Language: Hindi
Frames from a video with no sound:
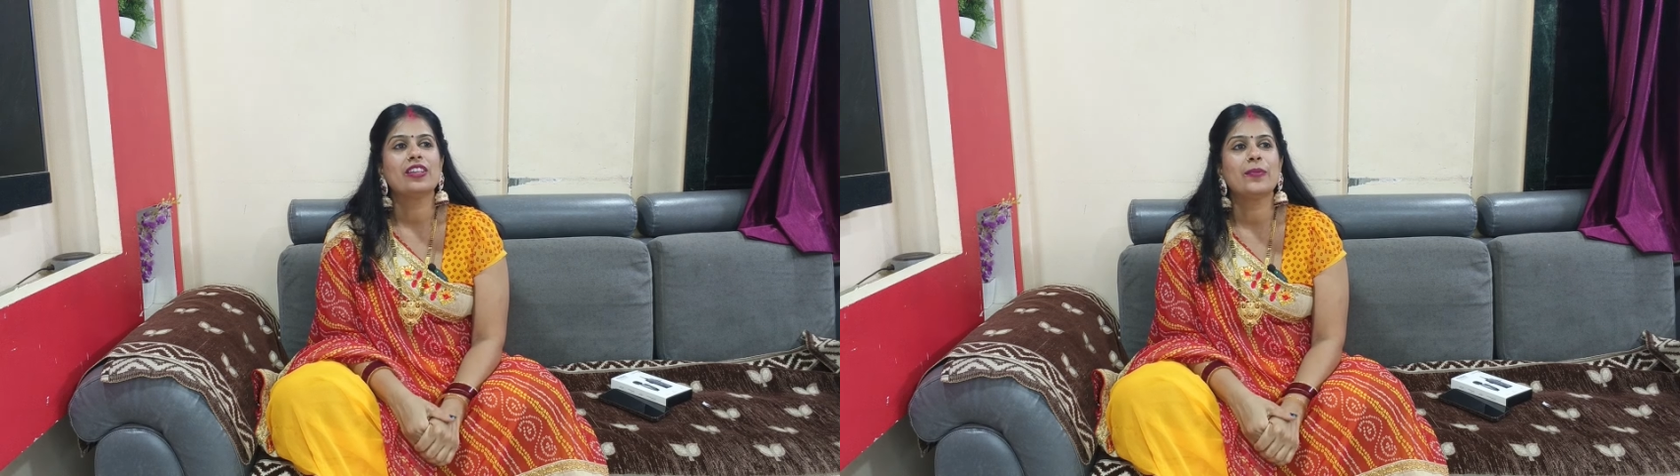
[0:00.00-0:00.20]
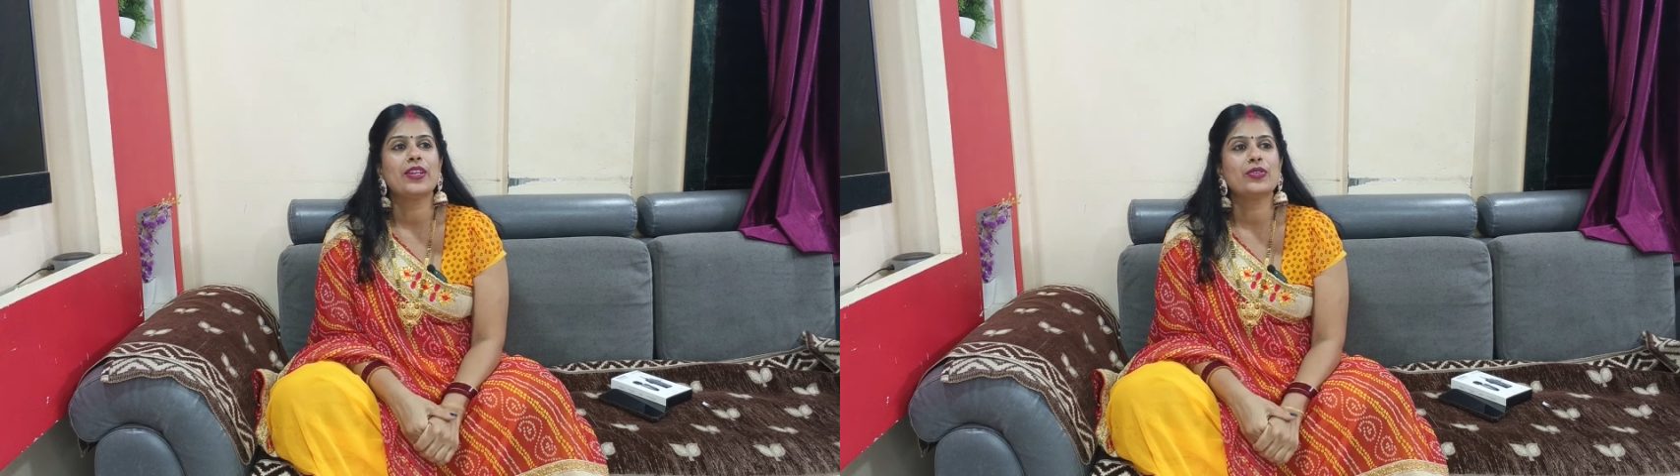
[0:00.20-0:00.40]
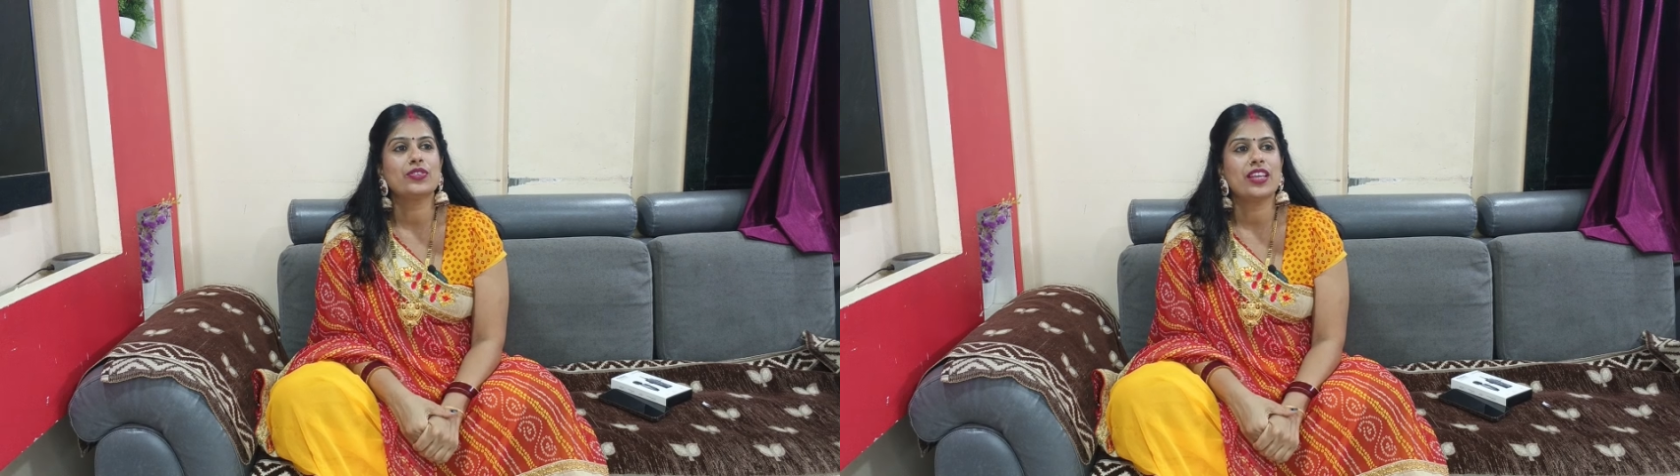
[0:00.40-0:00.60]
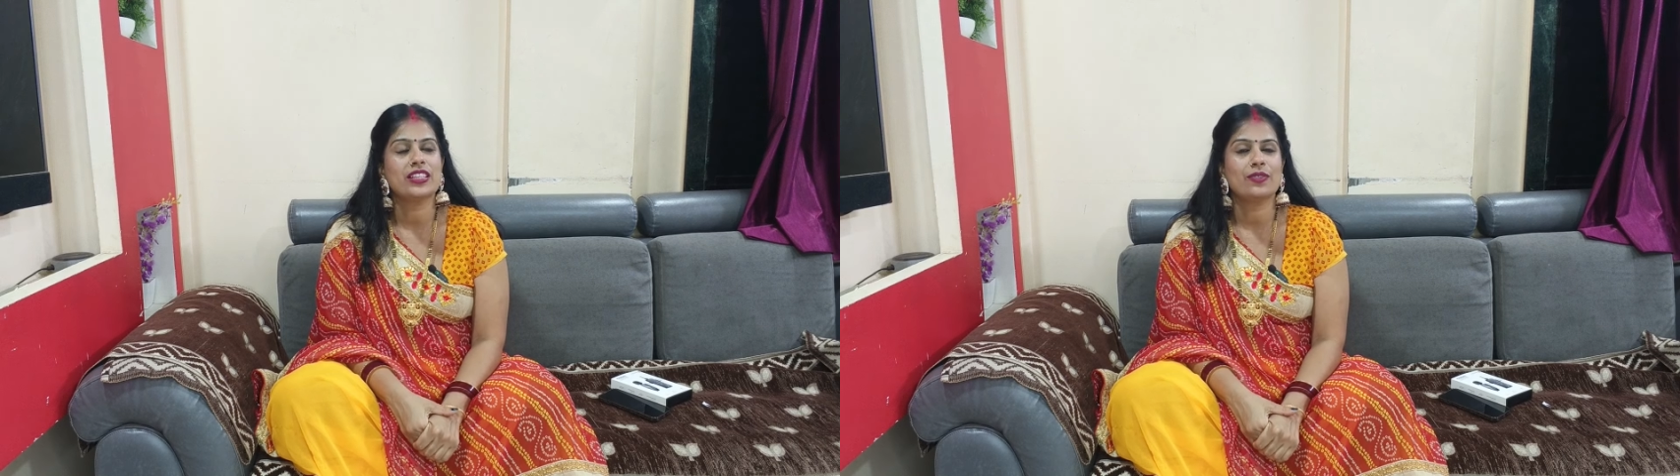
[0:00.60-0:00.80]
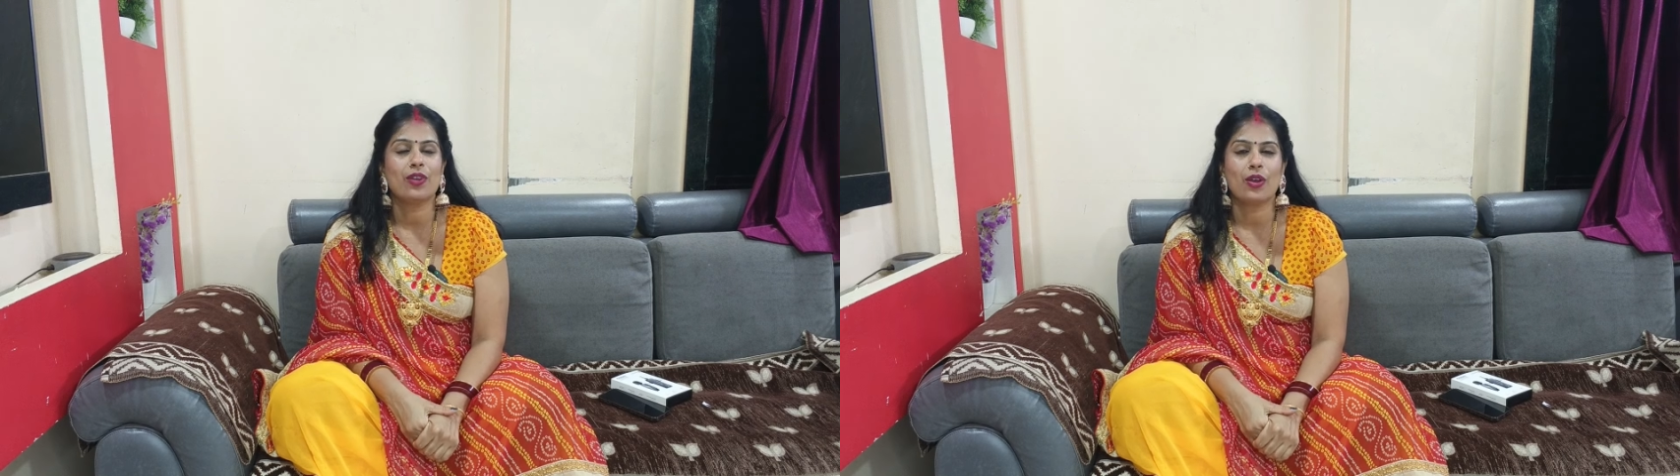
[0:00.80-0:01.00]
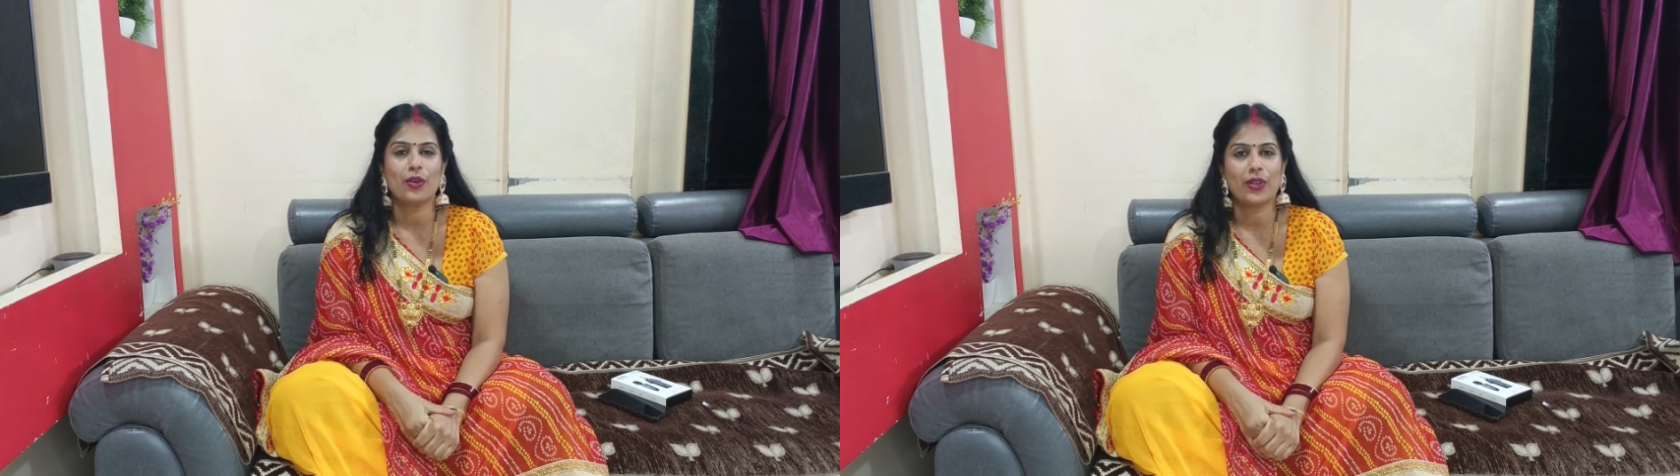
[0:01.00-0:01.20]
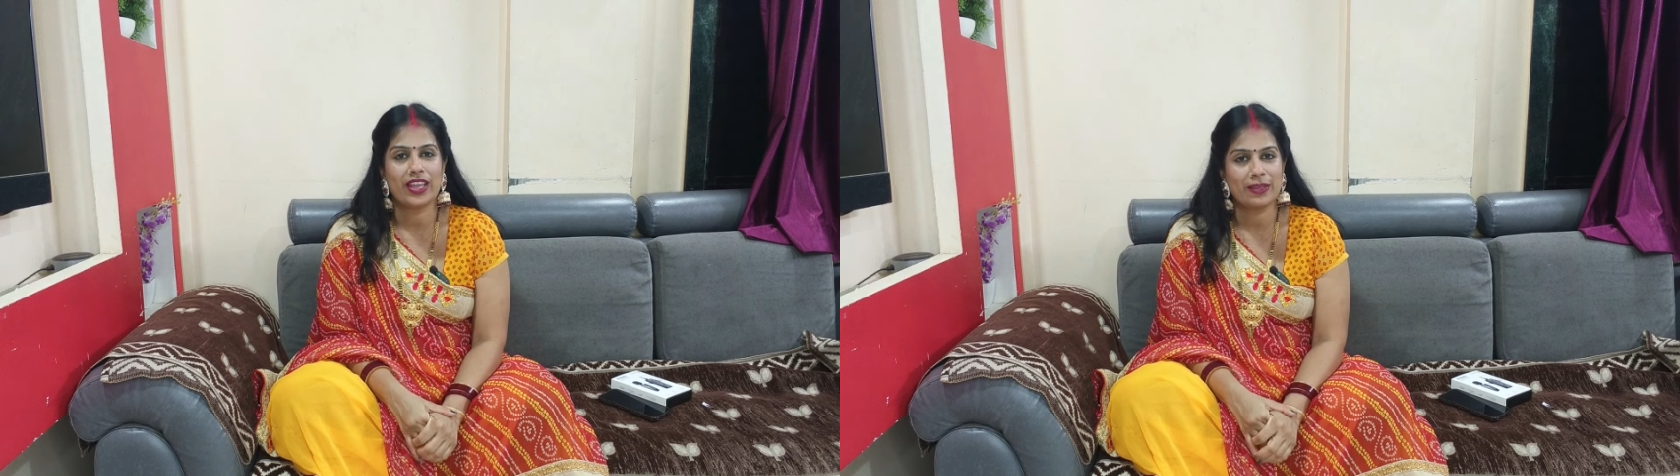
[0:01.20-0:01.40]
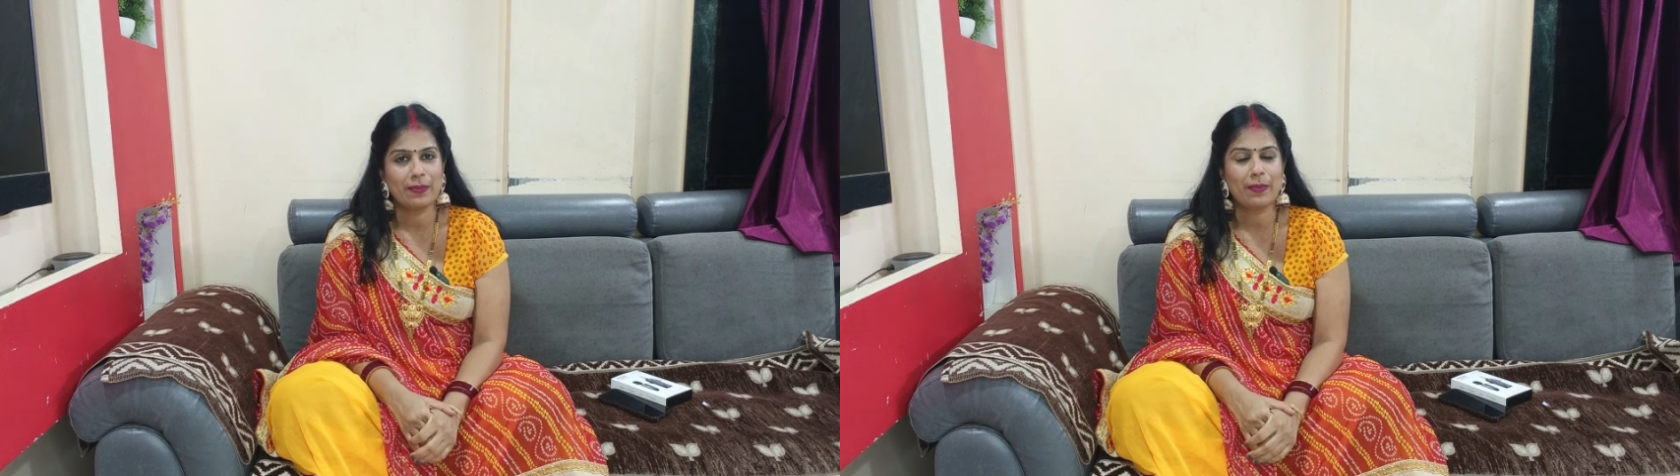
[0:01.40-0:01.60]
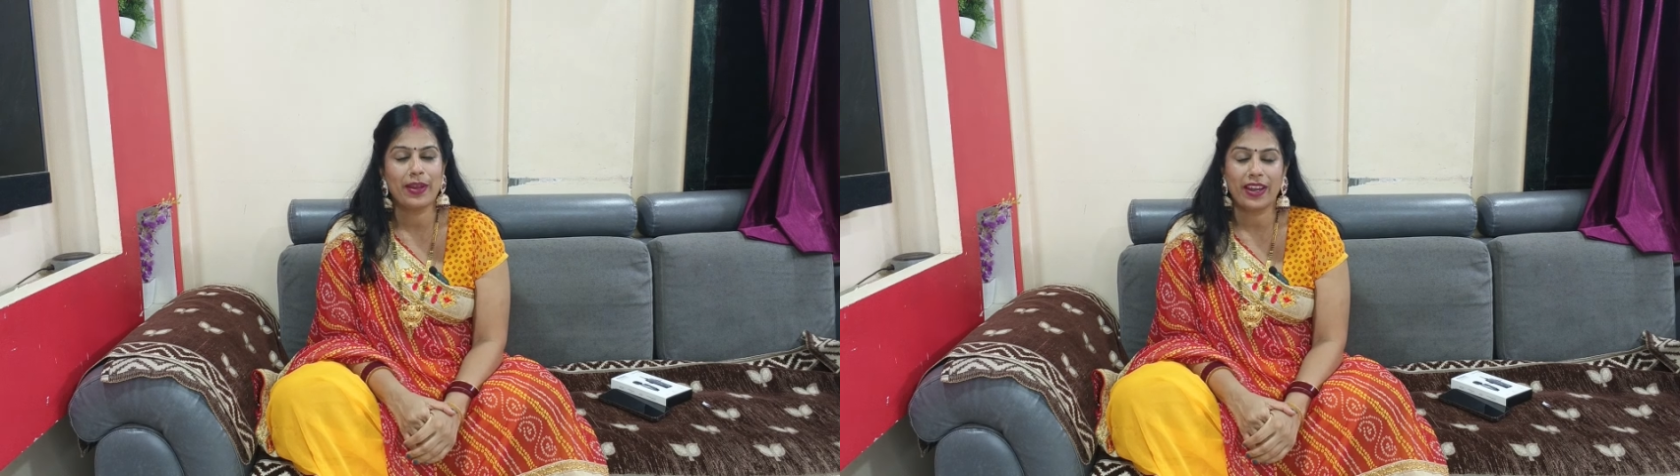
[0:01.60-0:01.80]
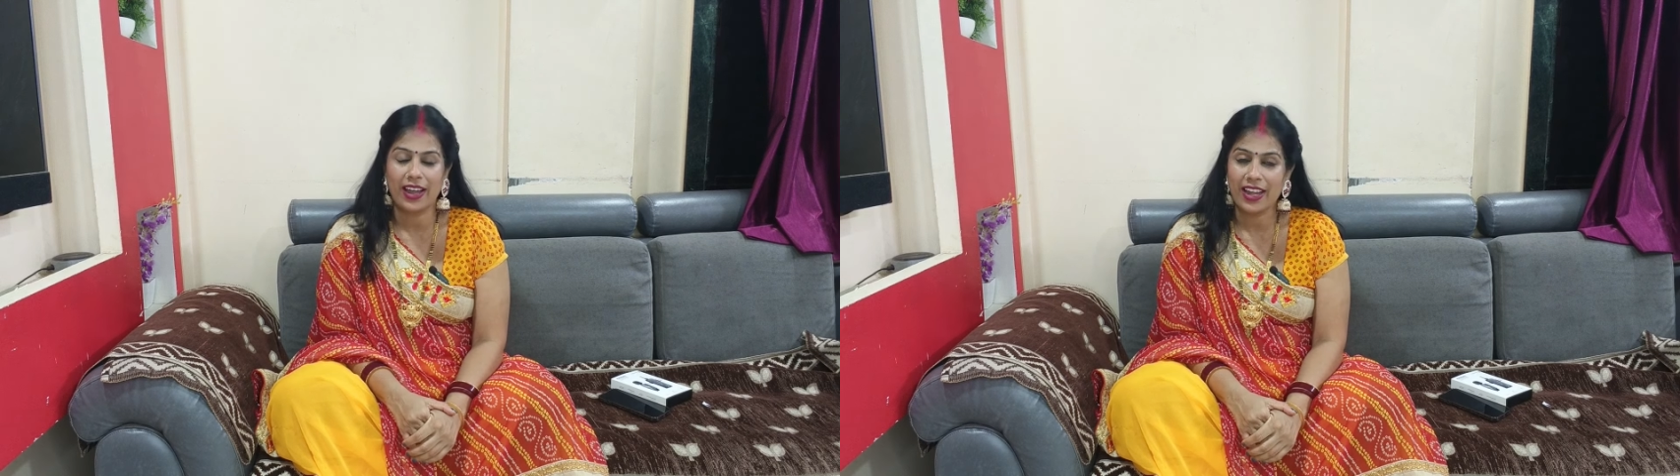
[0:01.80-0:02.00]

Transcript: तो मैंने सोचा इस व्लॉग को यहीं पे बन